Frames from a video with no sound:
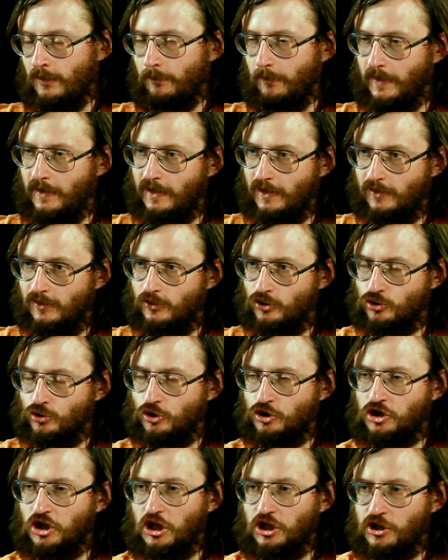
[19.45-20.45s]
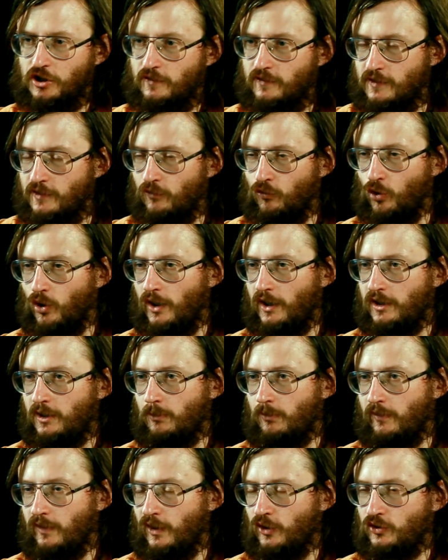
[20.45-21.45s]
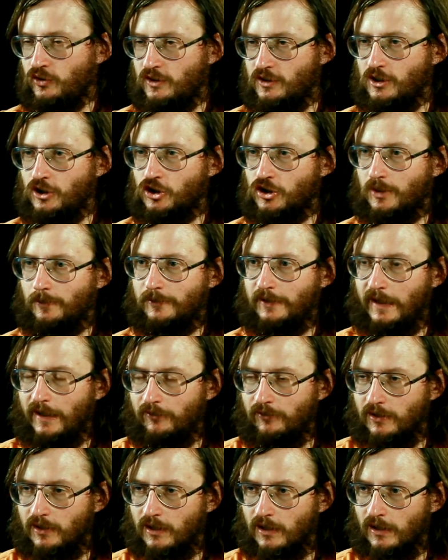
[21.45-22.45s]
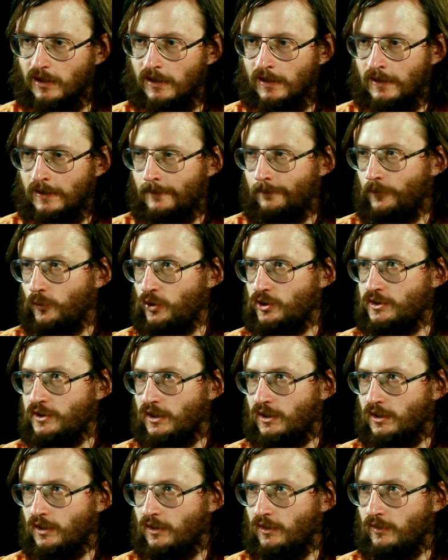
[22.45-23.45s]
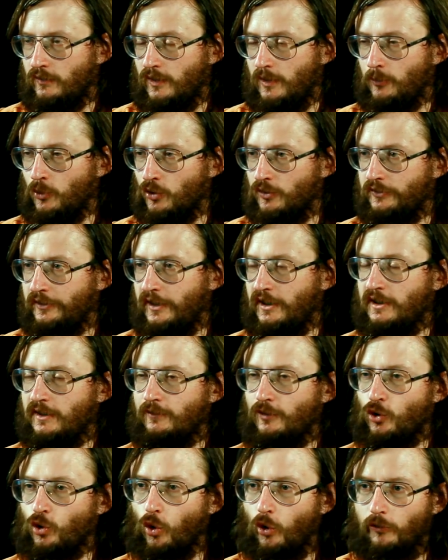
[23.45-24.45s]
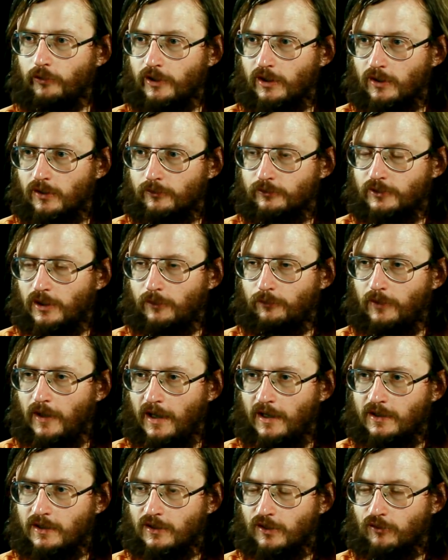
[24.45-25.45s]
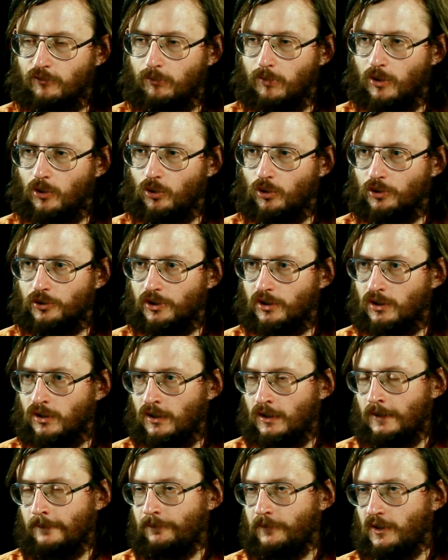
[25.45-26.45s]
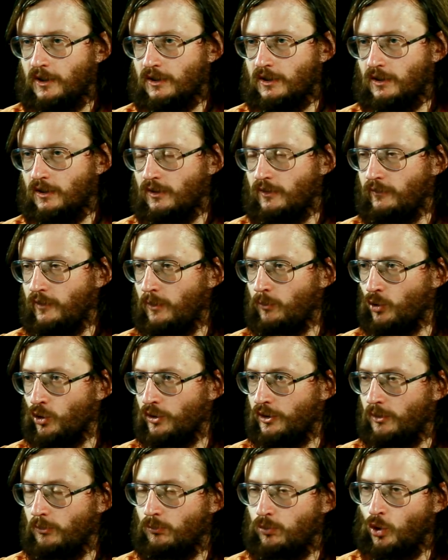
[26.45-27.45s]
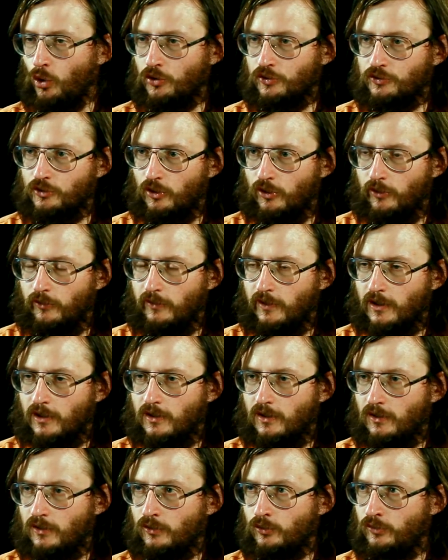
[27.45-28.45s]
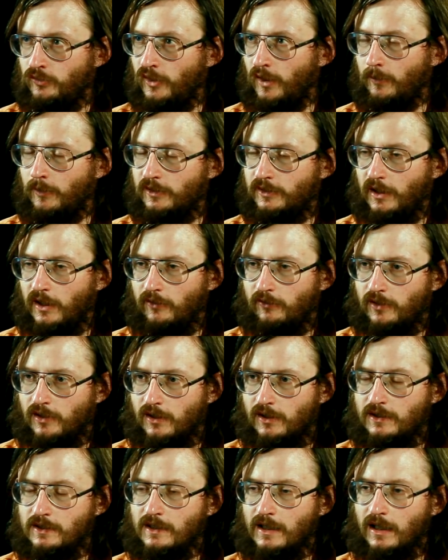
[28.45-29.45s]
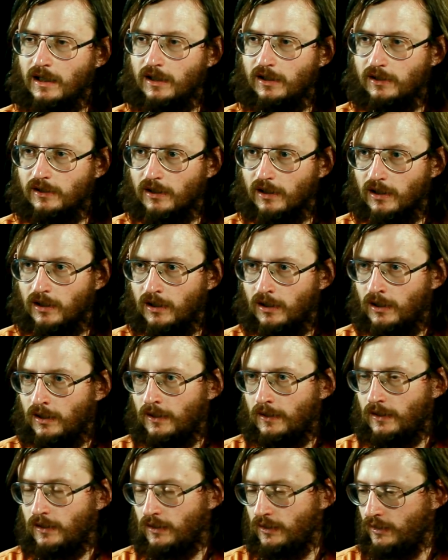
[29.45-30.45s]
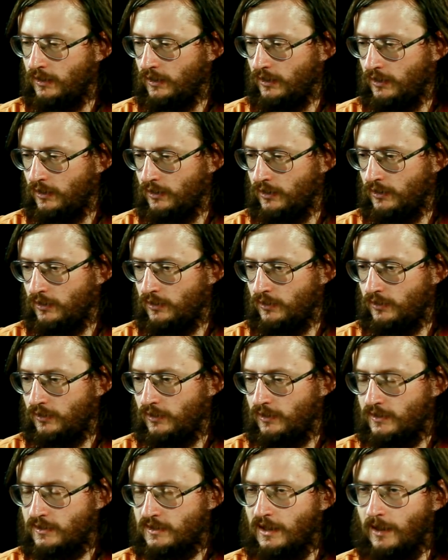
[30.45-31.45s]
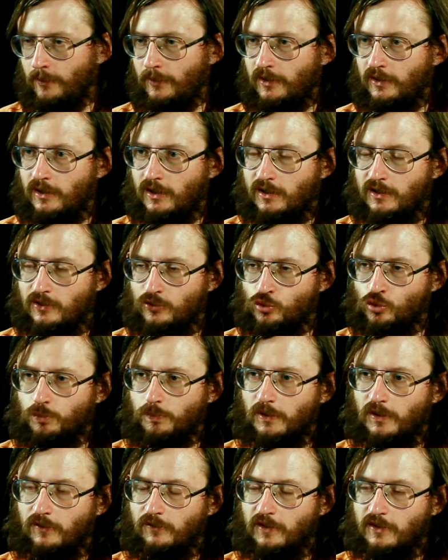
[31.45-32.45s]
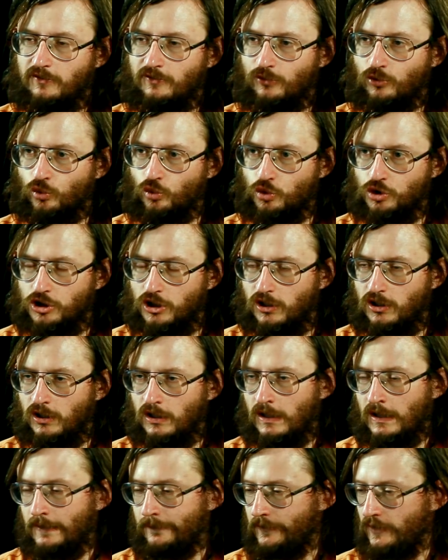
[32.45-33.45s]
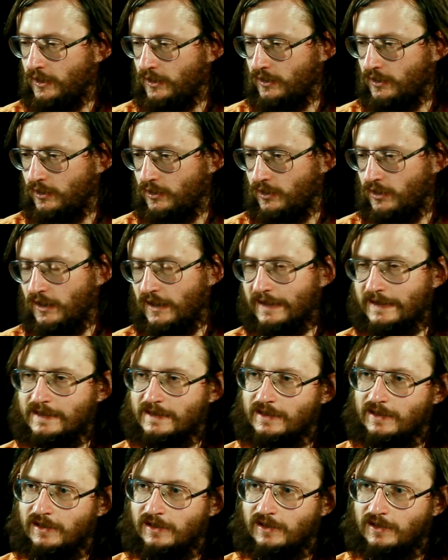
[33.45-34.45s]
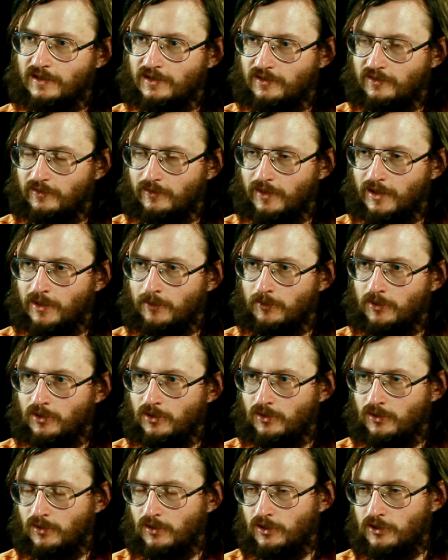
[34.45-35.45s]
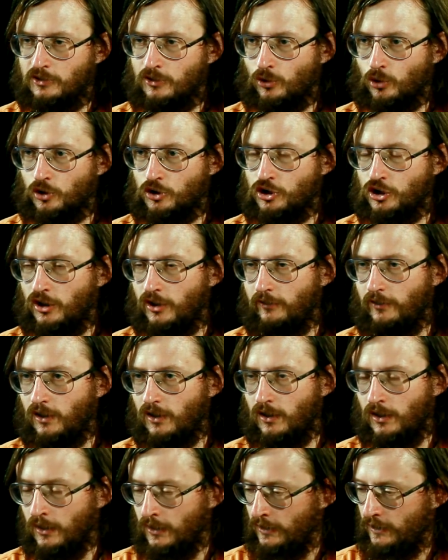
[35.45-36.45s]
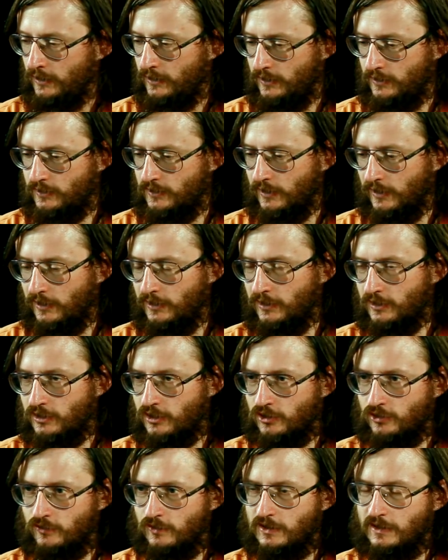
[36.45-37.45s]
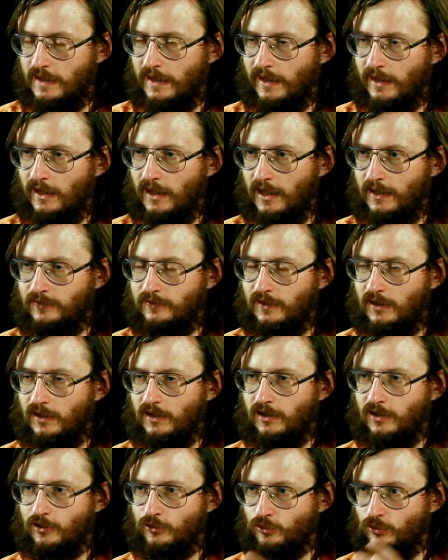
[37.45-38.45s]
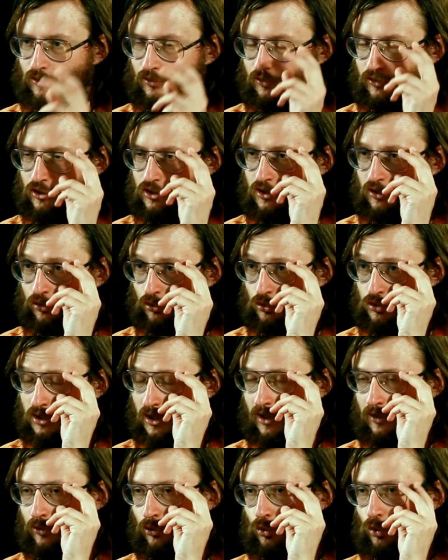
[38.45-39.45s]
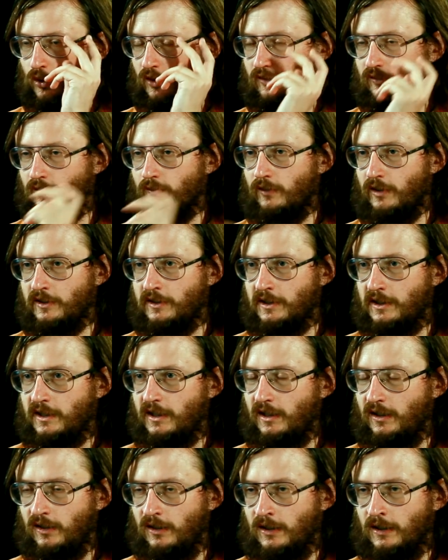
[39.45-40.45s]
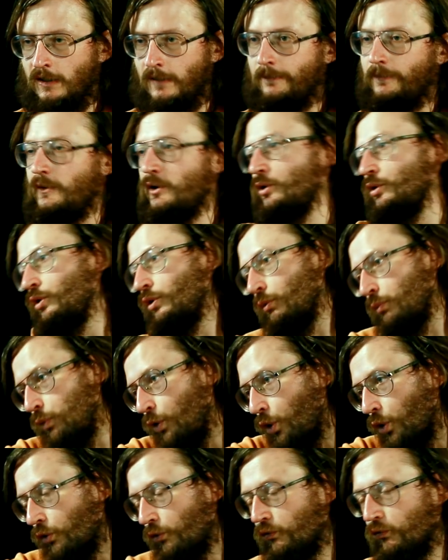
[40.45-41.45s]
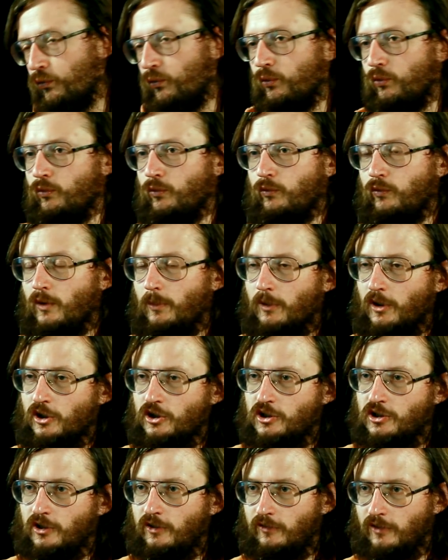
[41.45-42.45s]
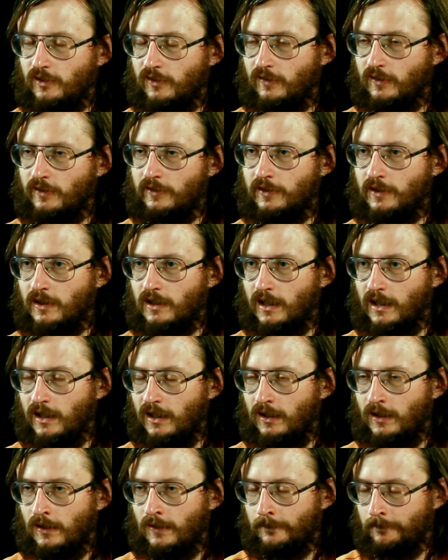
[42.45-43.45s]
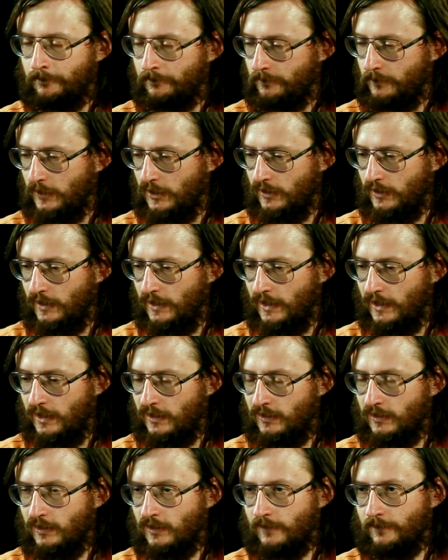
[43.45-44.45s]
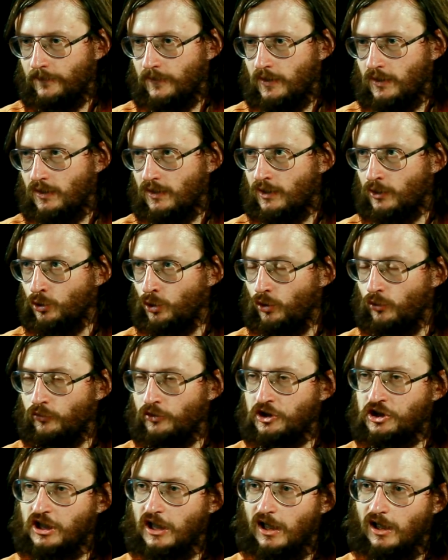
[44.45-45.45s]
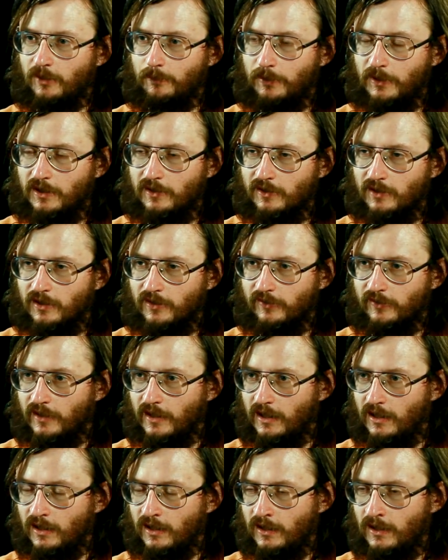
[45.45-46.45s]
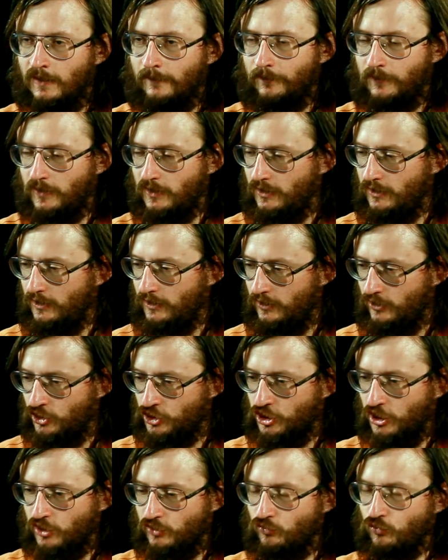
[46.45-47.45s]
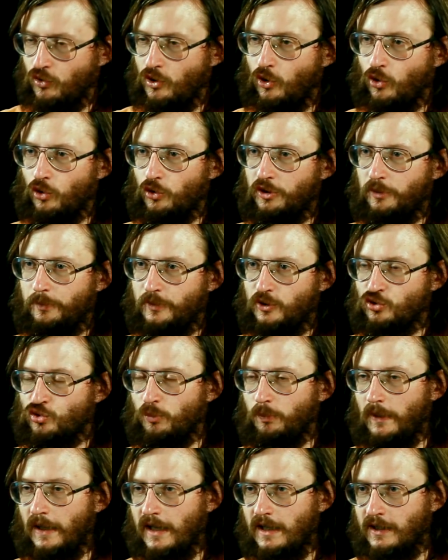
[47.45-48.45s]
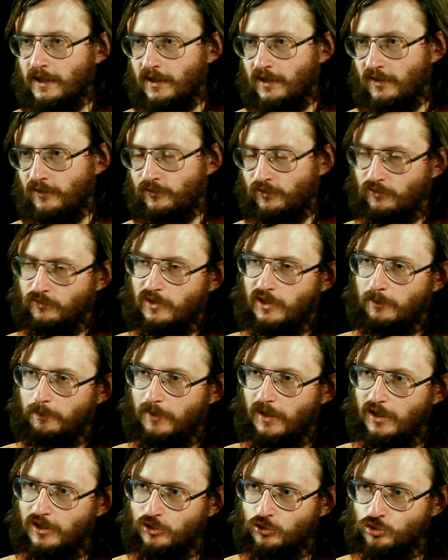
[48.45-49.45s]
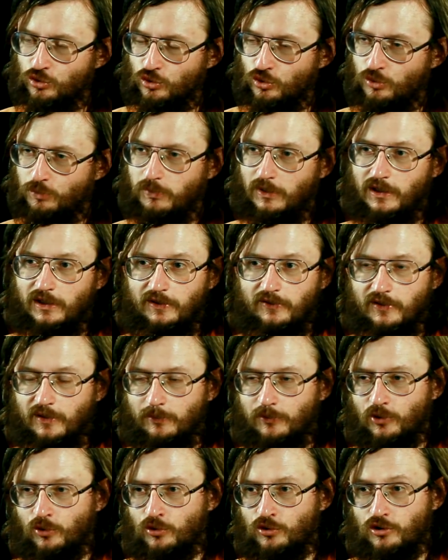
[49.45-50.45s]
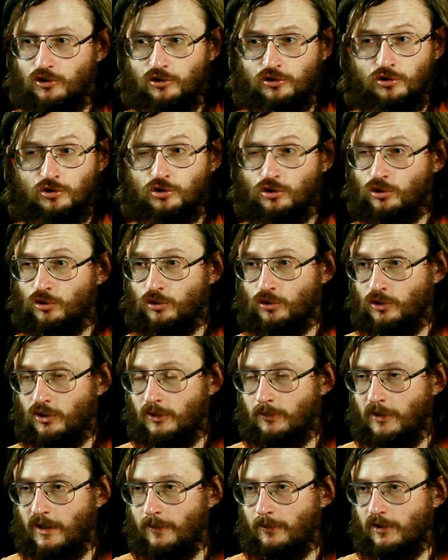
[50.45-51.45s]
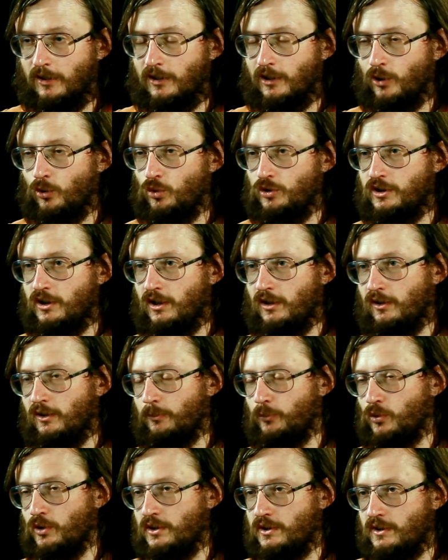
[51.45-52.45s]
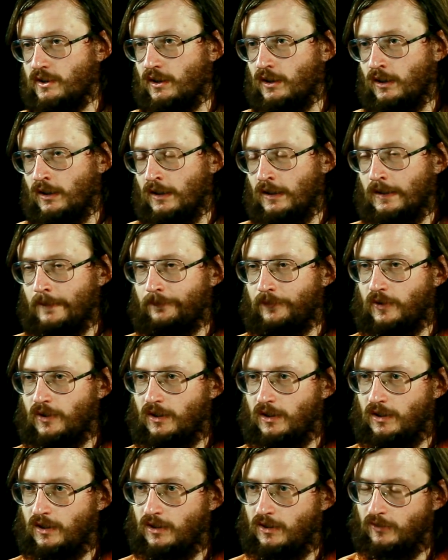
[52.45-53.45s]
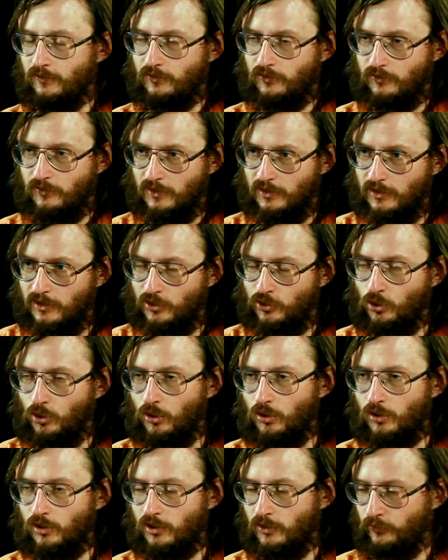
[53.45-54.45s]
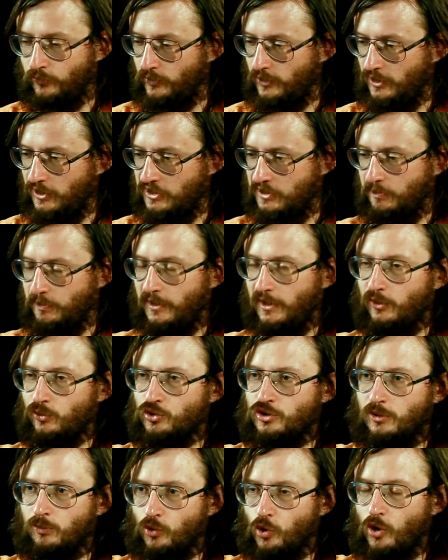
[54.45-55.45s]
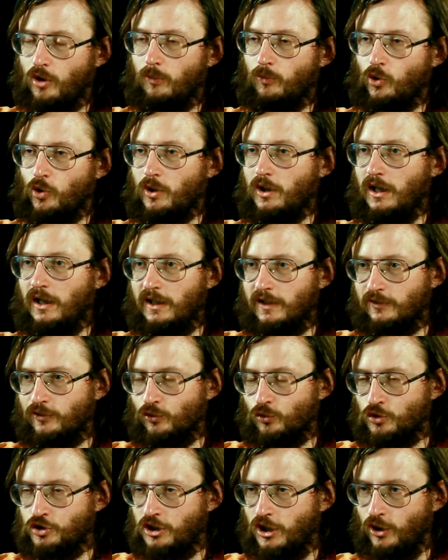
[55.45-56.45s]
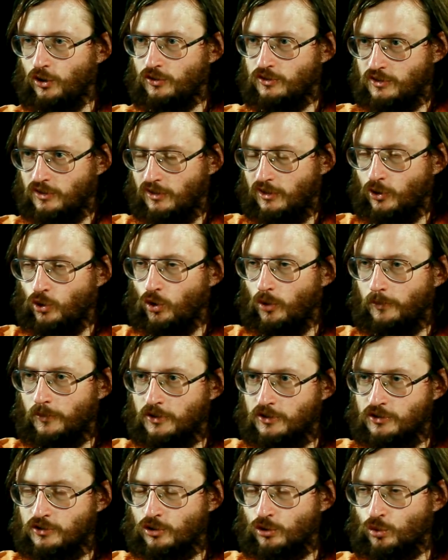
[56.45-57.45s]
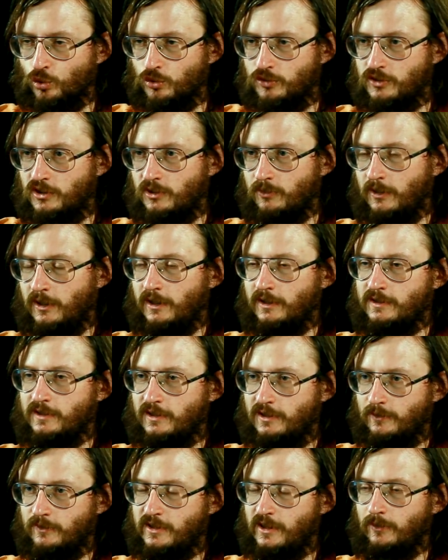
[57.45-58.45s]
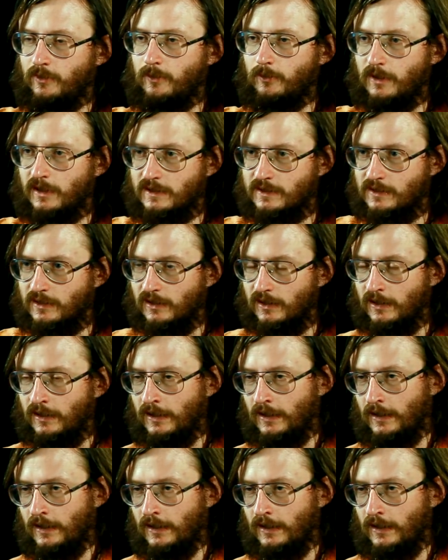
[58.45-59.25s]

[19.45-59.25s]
Понятно, что чаще всего они бывают не слишком древние, то есть это времен средневековья в торфяниках, в болотах, это времен там, бронзового века, ну, самое древнее неолита, и самый, наверное, суперизвестный случай – это Эцце, так называемый ледяной человек с границы Швейцарии и Австрии, которого нашли случайно туристы в леднике, такого полувымороженного из ледника притаяния, э, которого вначале приняли за э, жертву какого-то преступления, вызвали полицию, полиция обнаружила, что что-то у него там каменное орудие на поясе, э, вызвали археологов, и теперь уже много-много лет изучают, целый огромный институт занимается этим самым Эцце.